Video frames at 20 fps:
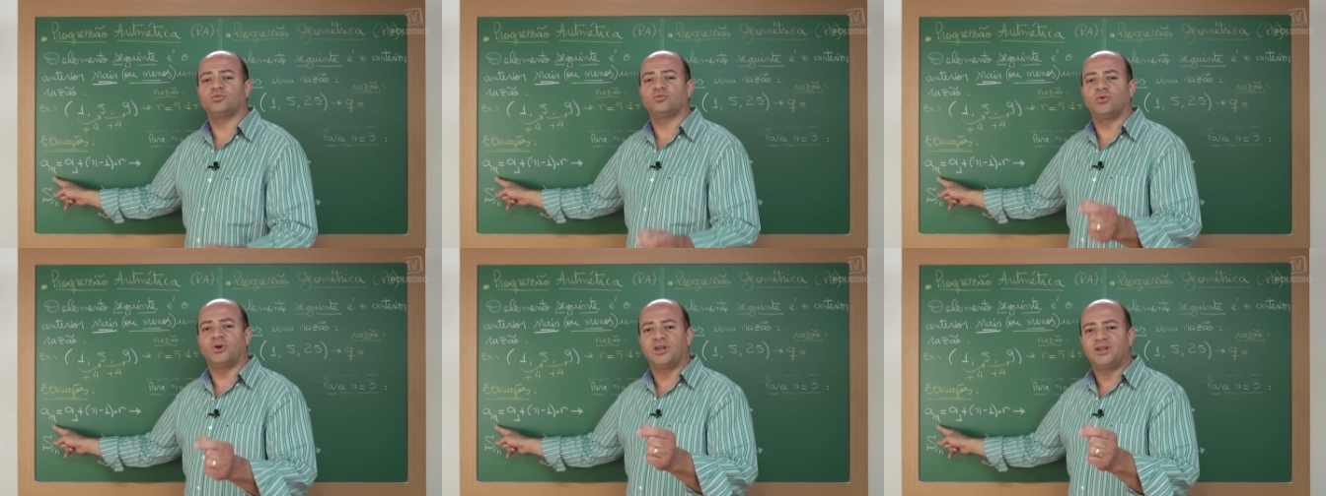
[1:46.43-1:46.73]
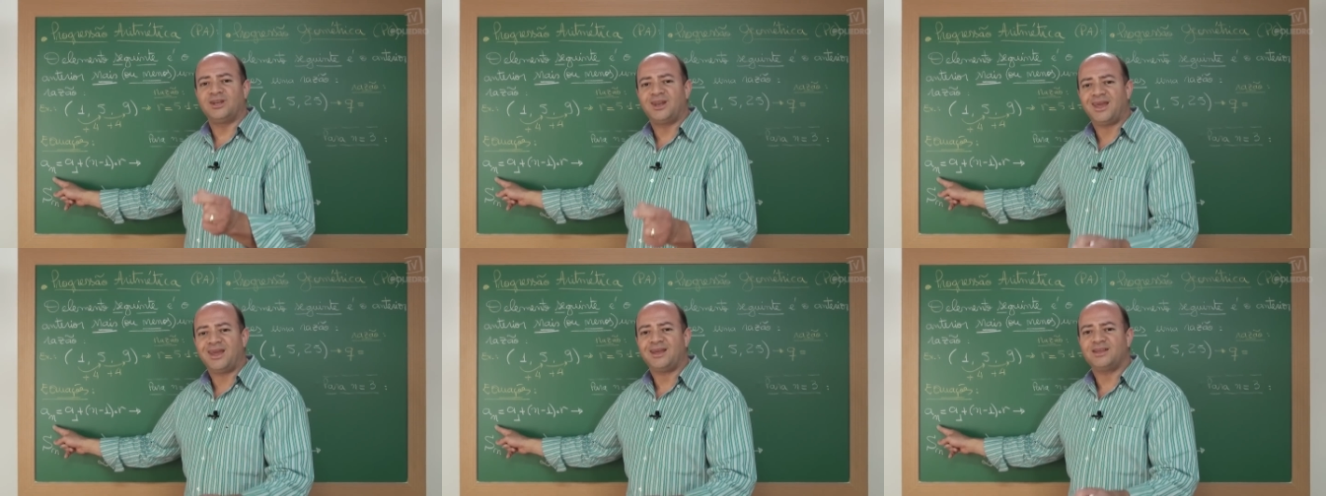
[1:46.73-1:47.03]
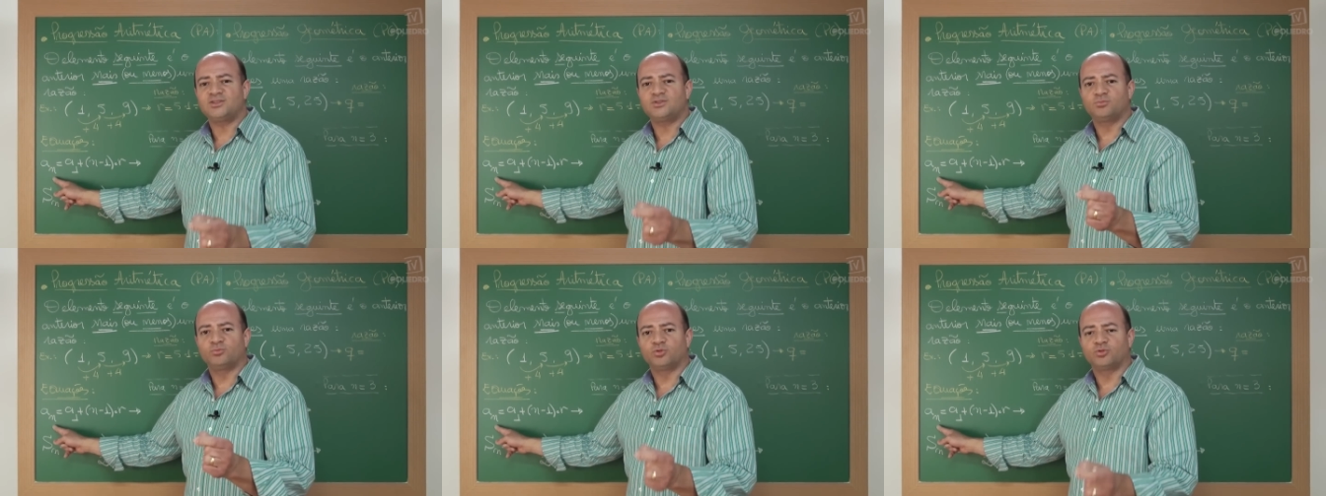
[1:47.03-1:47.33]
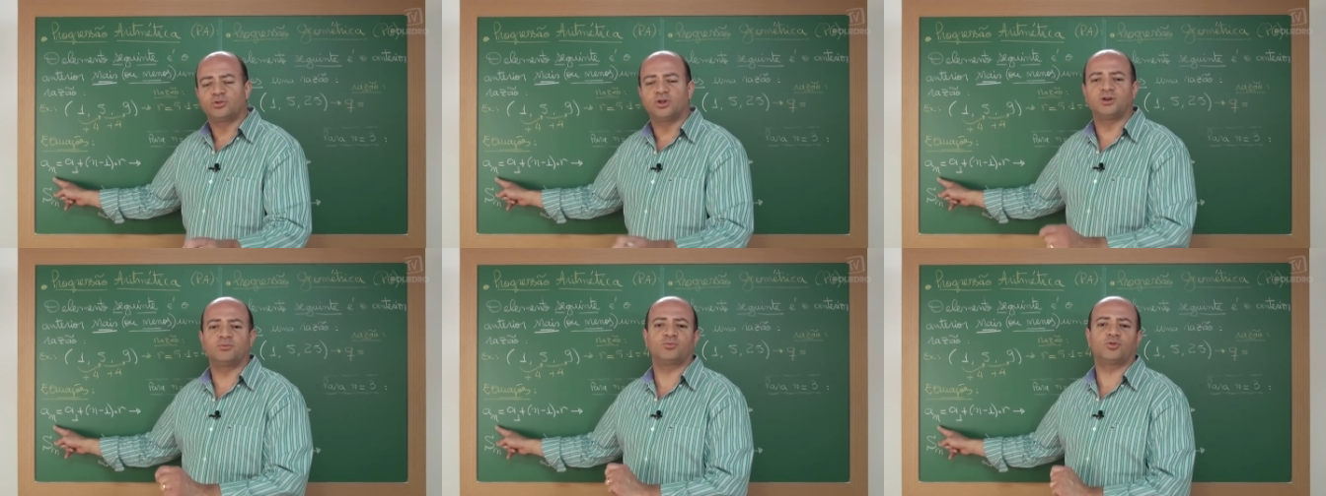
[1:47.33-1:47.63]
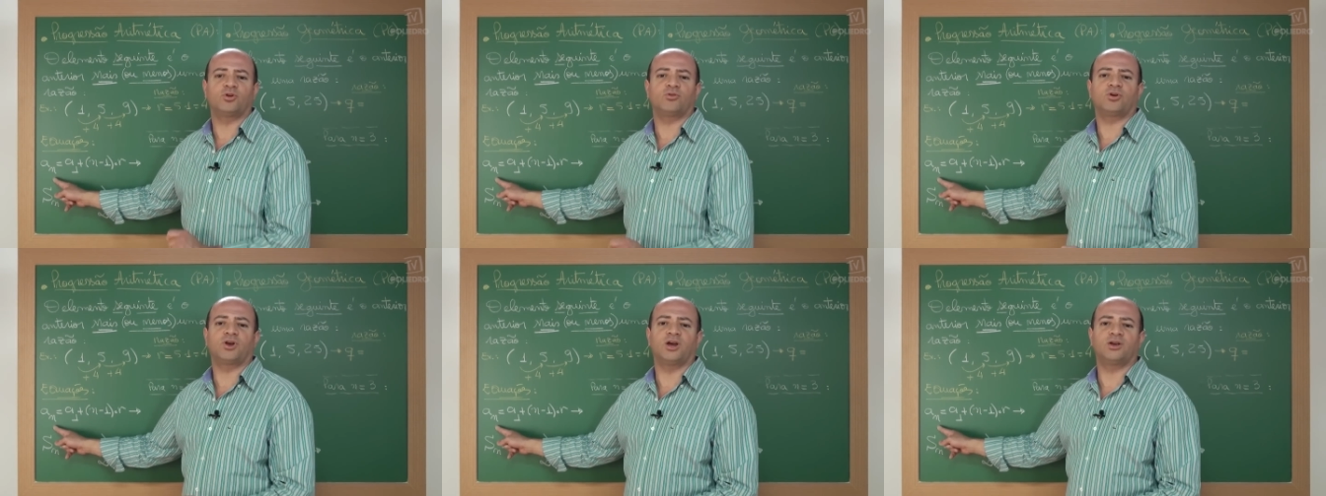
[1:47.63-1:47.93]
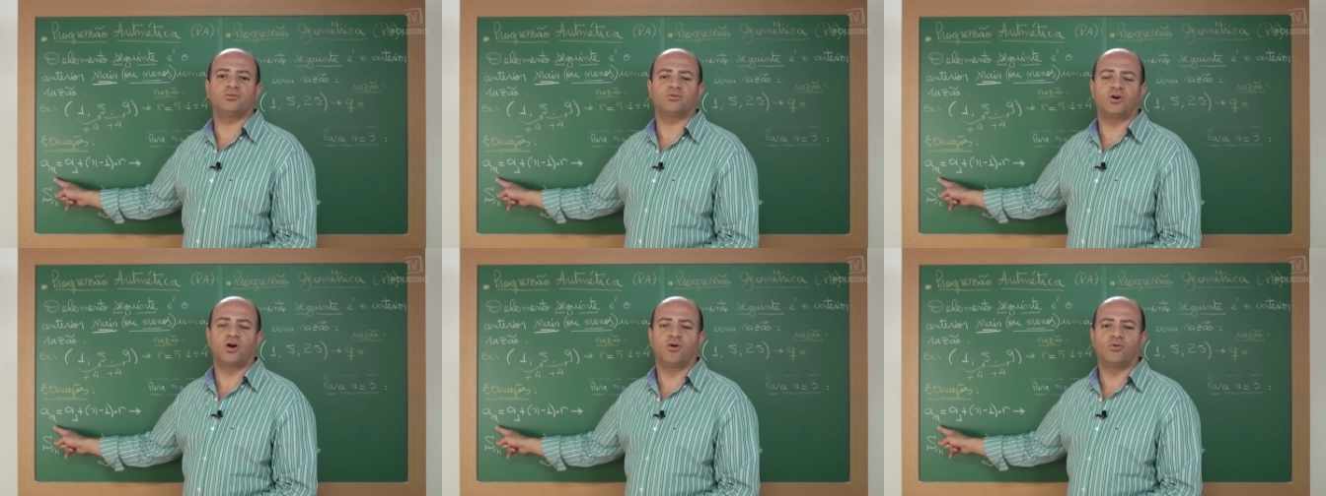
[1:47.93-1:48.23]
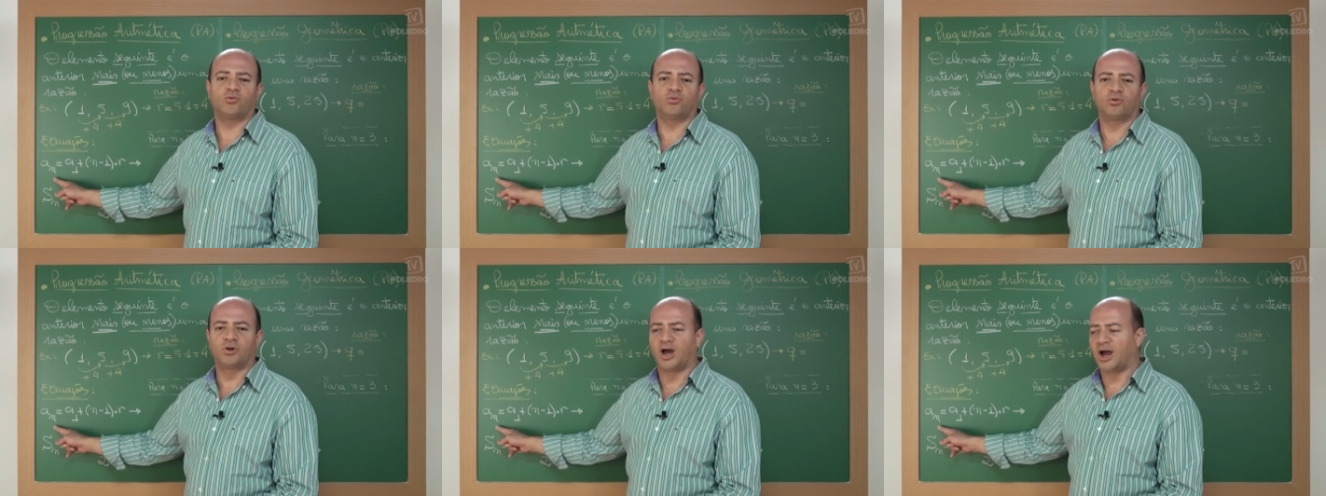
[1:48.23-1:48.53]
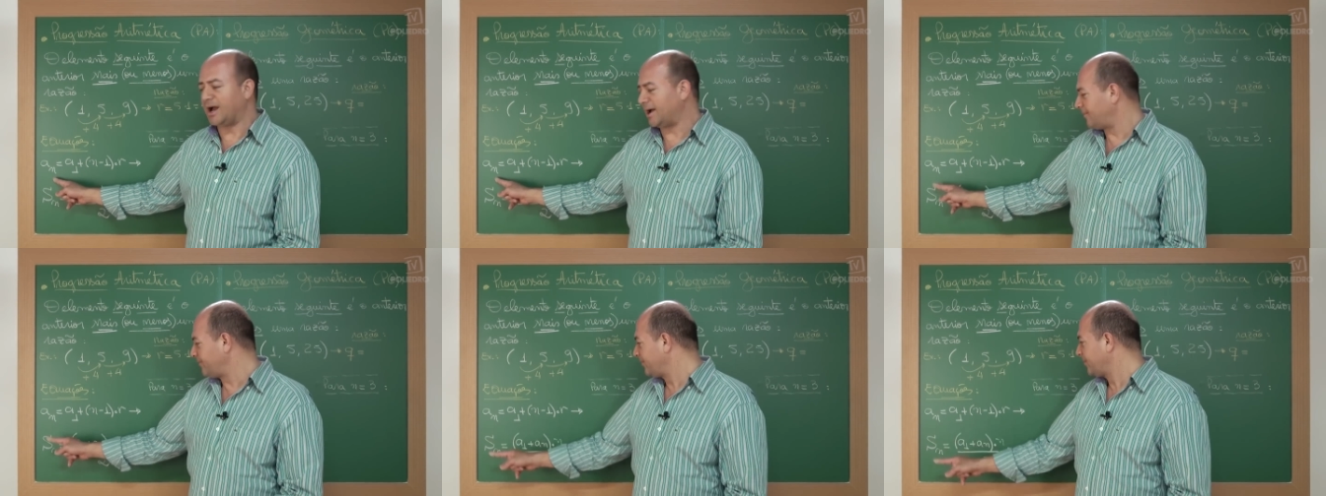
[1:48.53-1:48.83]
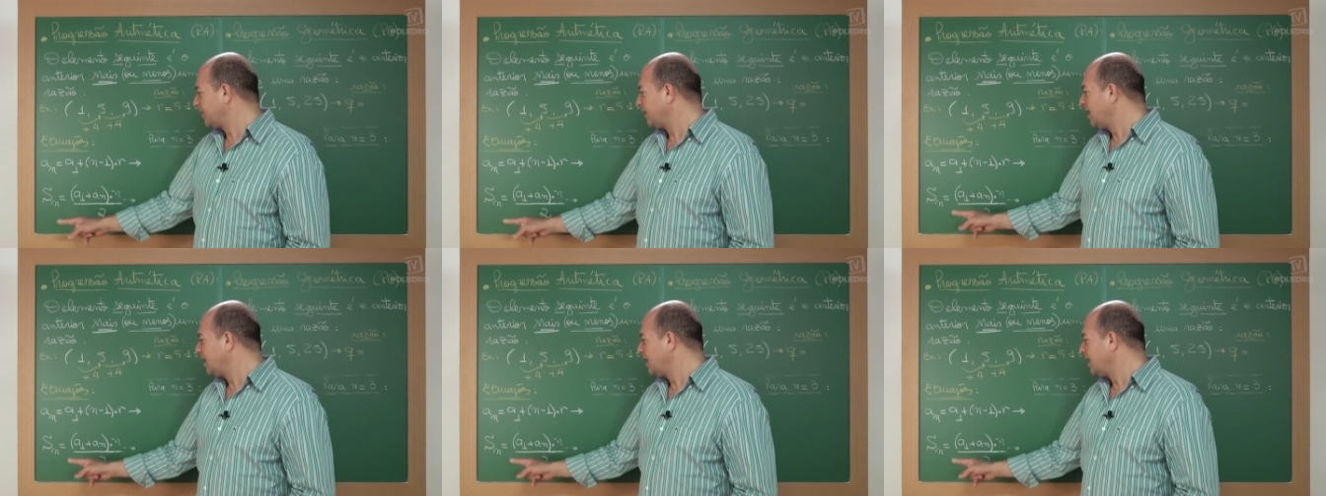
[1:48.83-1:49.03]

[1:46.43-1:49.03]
do enésimo termo que eu quero calcular.